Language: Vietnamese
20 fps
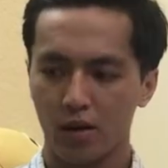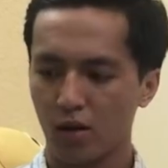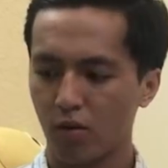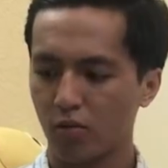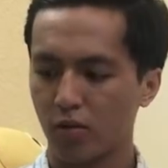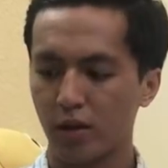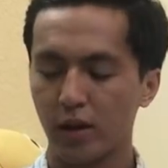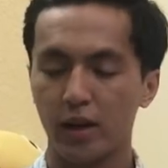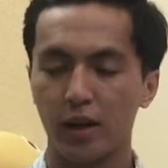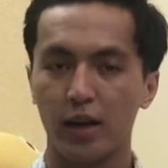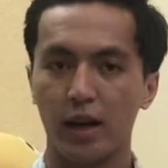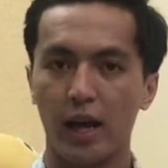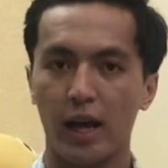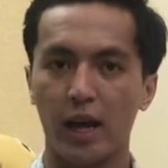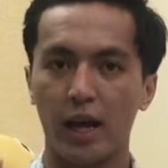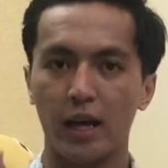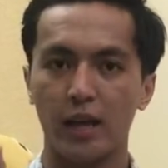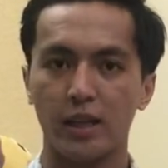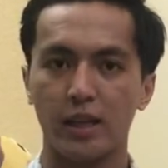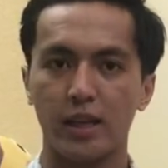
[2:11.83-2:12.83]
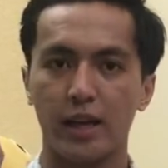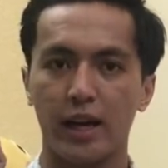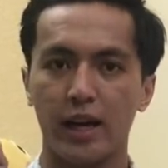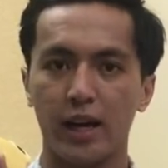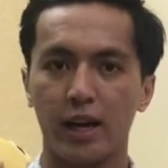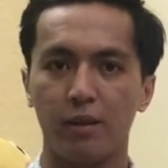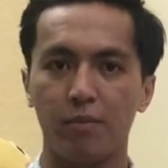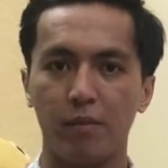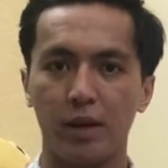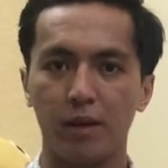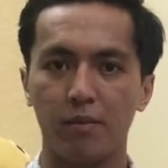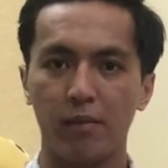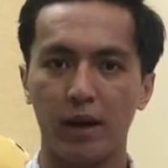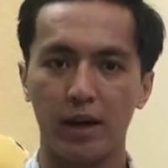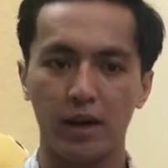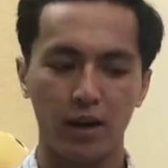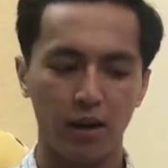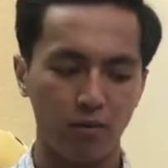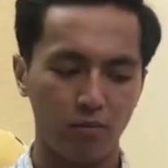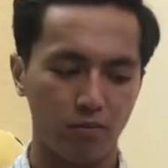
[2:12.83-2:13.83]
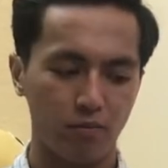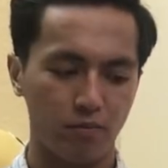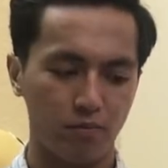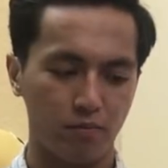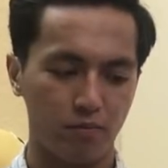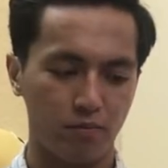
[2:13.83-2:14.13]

đầu tiên là chai amen bản gốc